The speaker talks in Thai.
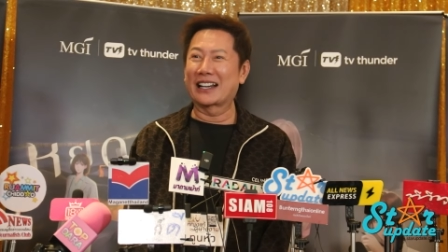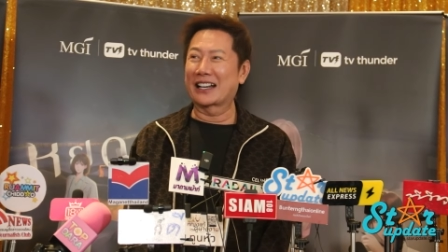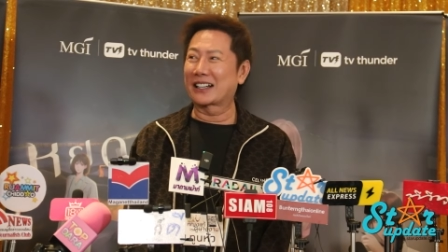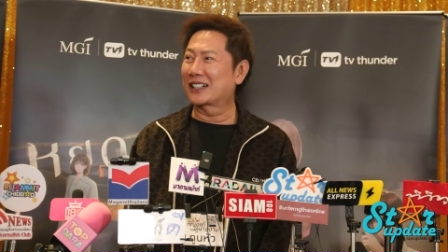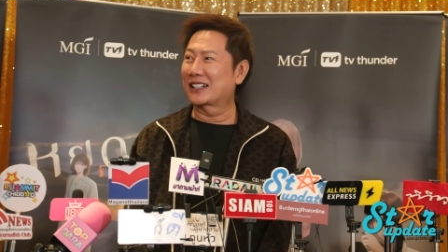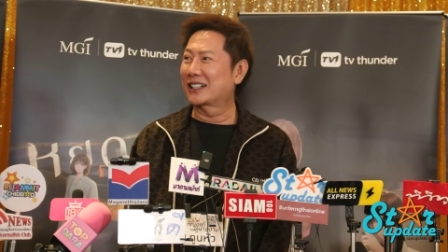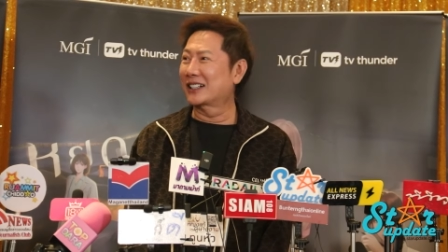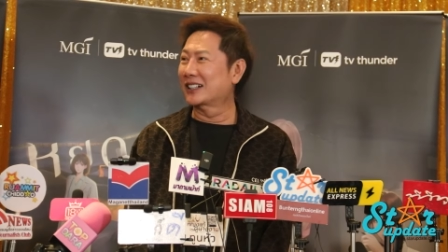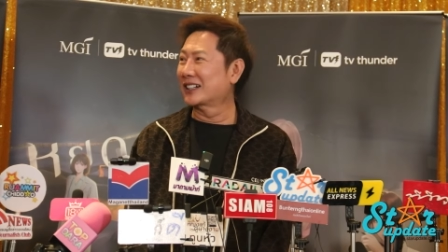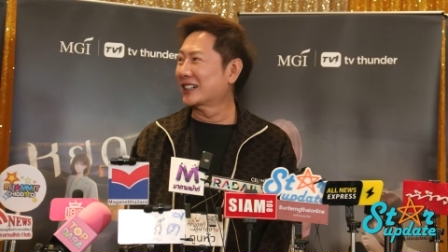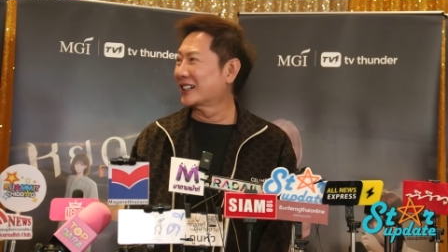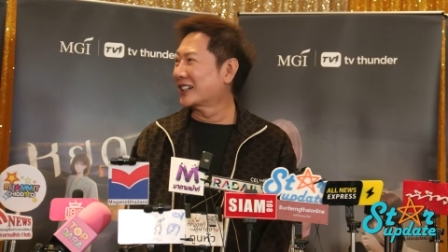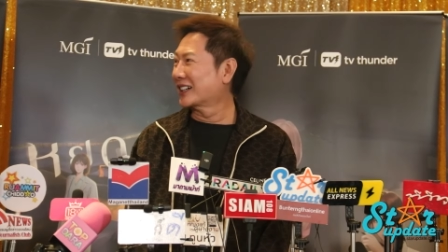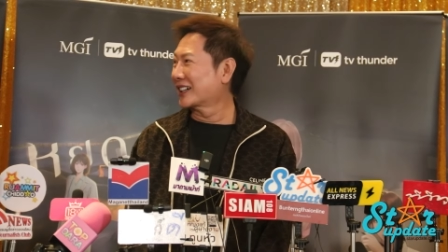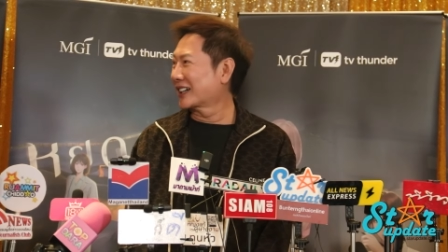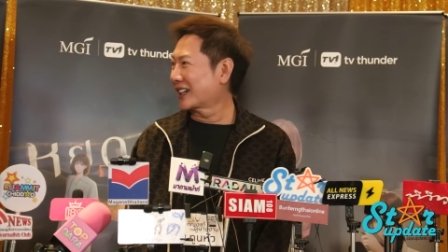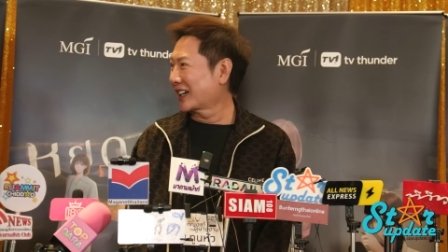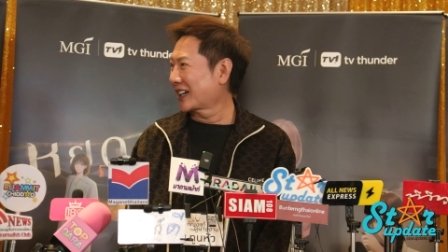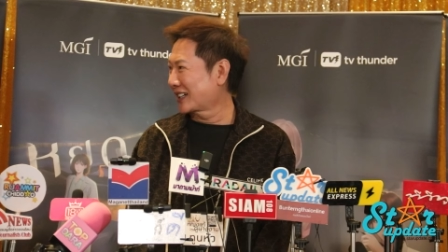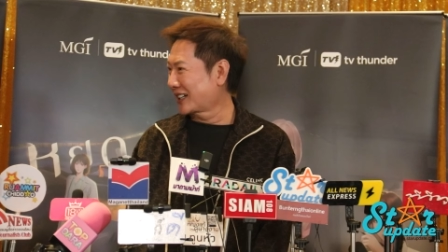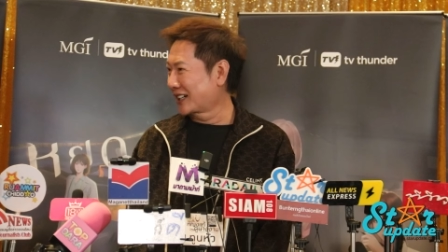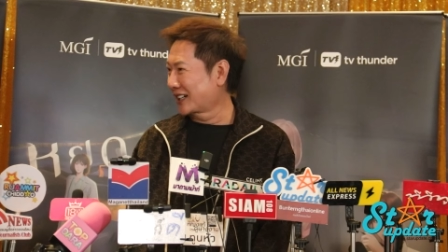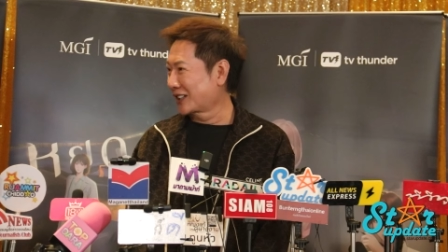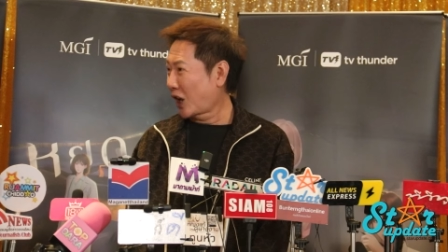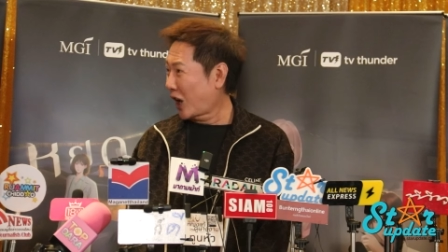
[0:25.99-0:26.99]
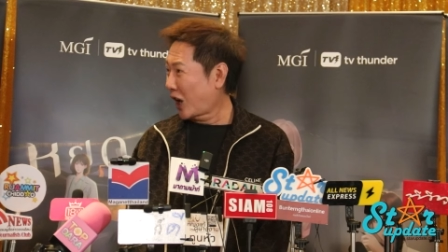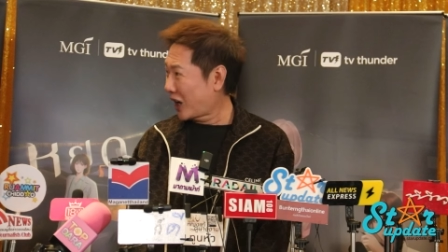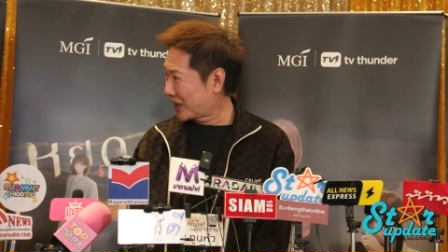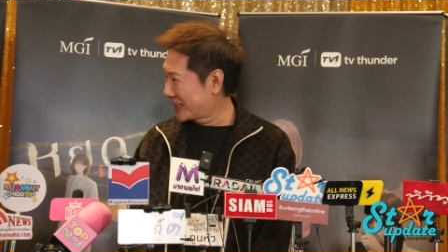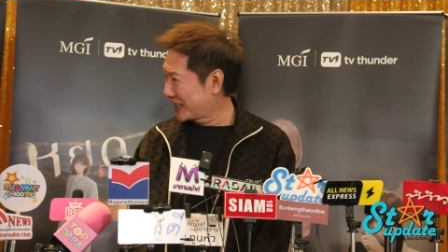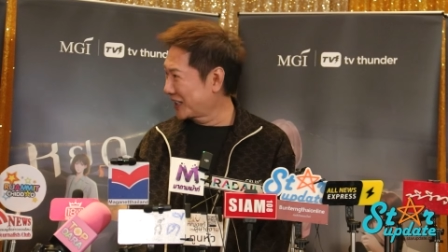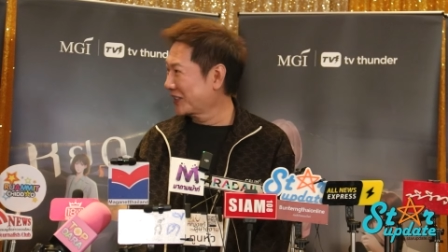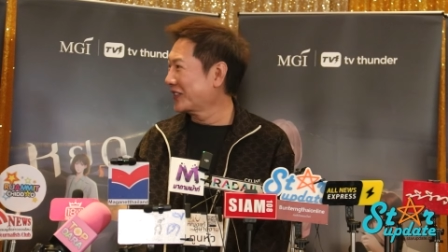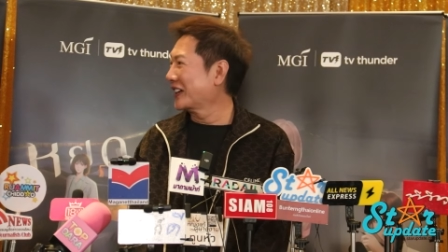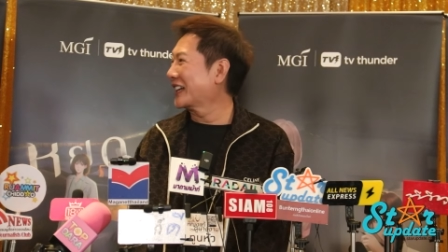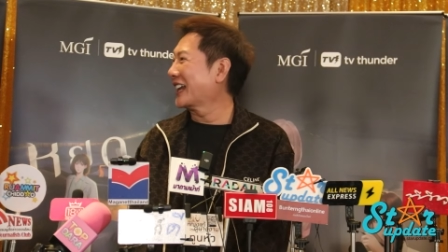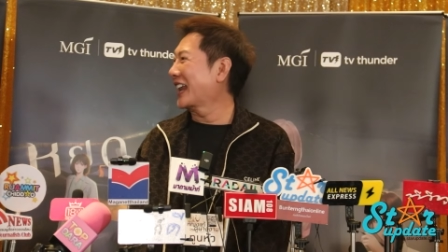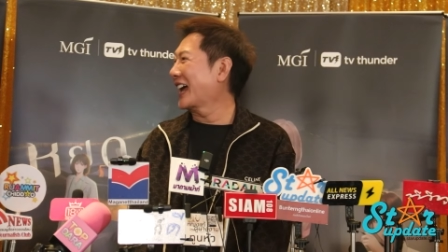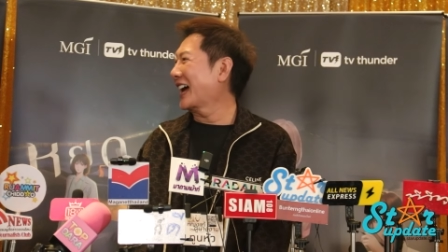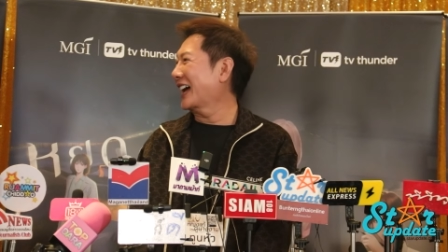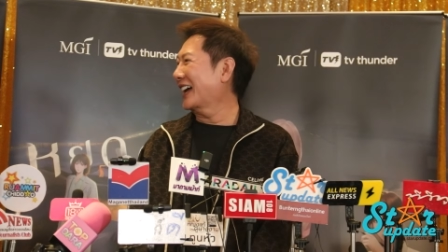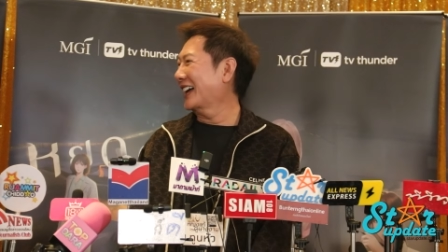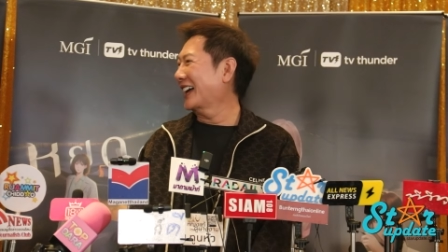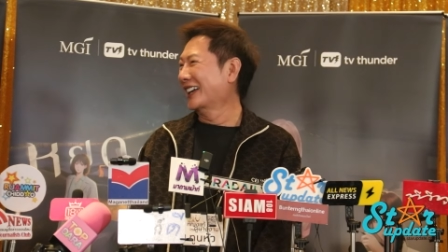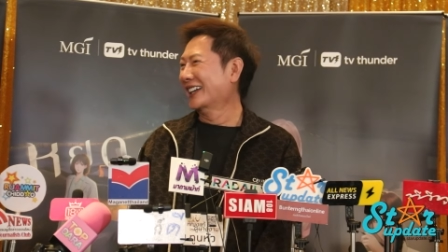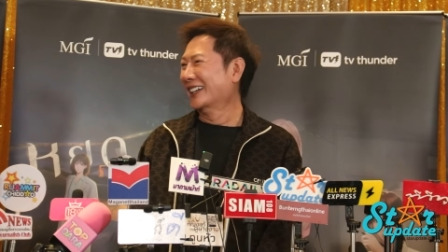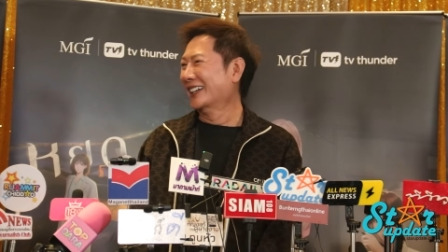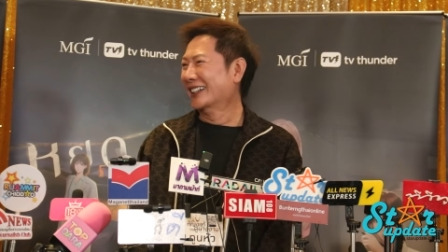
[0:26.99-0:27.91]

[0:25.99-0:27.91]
น่ะคือคือรอดชีวิตแล้ว